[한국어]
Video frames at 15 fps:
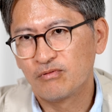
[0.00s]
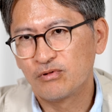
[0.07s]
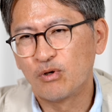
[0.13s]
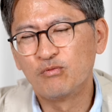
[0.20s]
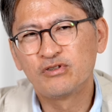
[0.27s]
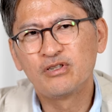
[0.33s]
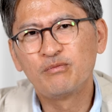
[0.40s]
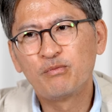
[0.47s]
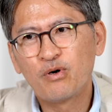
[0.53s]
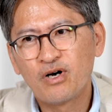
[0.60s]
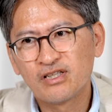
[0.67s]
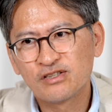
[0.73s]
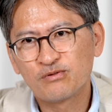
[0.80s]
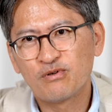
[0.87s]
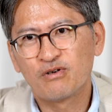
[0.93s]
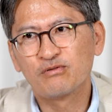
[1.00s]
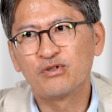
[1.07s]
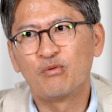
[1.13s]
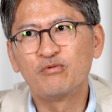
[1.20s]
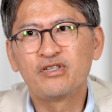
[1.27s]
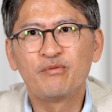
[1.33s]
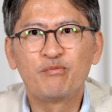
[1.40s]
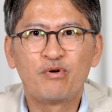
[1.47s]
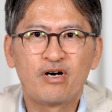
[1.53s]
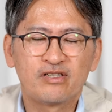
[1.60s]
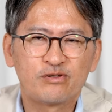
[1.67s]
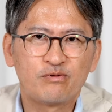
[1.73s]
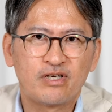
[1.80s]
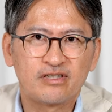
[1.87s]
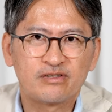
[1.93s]
너무 슬퍼하지도 않고 너무
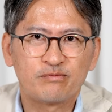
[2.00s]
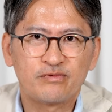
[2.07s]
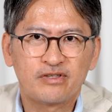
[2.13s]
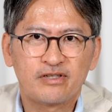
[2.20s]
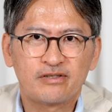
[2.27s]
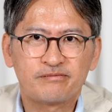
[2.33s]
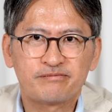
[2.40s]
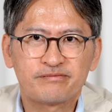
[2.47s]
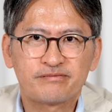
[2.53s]
기뻐하지도 않습니다.